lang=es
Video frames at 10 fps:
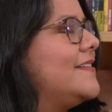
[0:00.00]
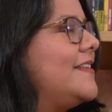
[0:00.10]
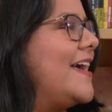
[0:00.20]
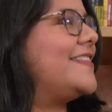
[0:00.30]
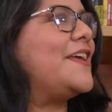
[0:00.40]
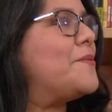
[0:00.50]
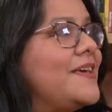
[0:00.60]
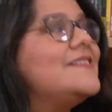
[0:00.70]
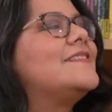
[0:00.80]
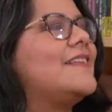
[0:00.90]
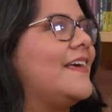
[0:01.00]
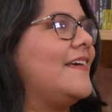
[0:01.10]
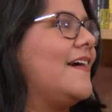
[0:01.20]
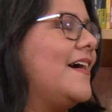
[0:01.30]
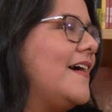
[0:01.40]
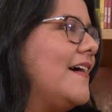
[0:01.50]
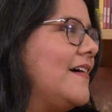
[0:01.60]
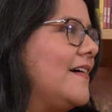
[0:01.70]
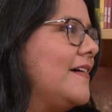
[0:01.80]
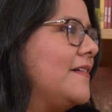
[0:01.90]
te atreviste
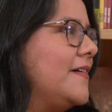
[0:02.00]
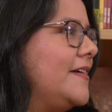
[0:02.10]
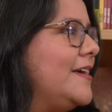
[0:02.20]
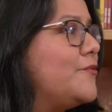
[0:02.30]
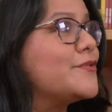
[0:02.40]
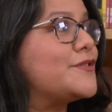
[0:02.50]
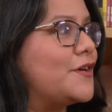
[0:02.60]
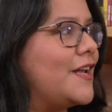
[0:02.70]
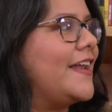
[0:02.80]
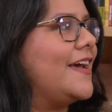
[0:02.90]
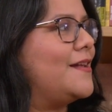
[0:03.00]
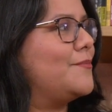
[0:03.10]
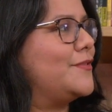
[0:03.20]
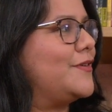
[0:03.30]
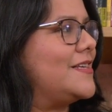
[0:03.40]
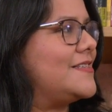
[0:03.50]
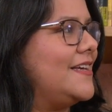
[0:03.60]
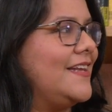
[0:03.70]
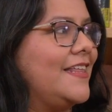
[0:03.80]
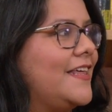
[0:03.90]
a incursionar en el mundo del
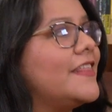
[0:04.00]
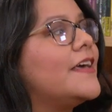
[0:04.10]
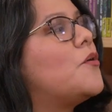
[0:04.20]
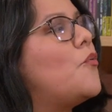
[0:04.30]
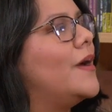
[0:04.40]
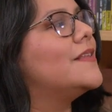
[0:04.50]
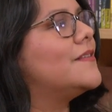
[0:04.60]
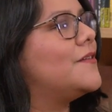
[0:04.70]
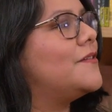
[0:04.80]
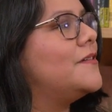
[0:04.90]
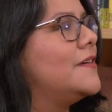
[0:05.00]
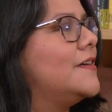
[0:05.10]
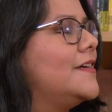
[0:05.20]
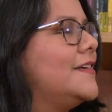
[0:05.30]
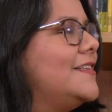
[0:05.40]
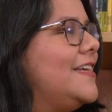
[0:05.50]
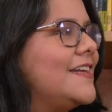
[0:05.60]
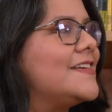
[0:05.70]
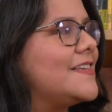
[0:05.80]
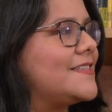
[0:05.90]
cine, desde cuándo
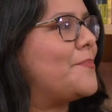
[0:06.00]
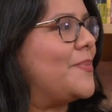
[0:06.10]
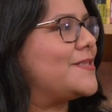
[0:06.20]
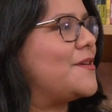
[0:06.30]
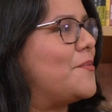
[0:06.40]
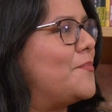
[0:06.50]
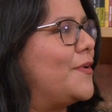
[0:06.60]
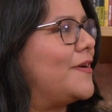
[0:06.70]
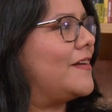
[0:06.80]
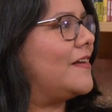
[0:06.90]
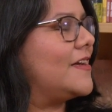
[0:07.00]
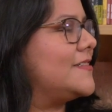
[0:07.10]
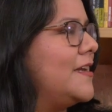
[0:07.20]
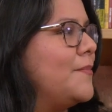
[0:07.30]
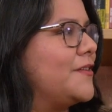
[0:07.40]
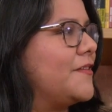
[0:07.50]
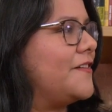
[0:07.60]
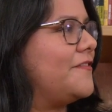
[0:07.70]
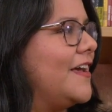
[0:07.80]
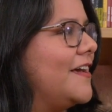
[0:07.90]
tienes esta pasión por la
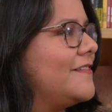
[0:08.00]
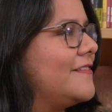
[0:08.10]
cinematografía.